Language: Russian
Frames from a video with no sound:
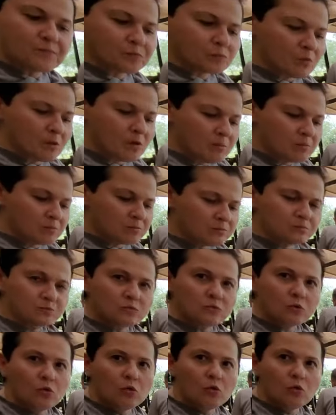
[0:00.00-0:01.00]
уже пошло.
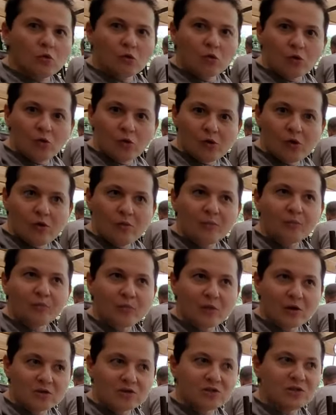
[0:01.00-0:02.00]
Ого,
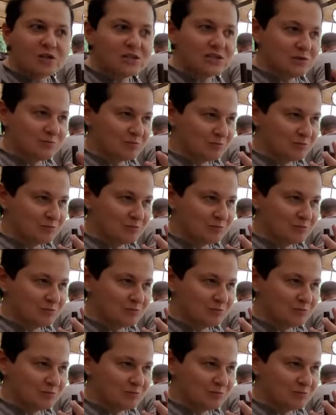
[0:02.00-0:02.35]
сейчас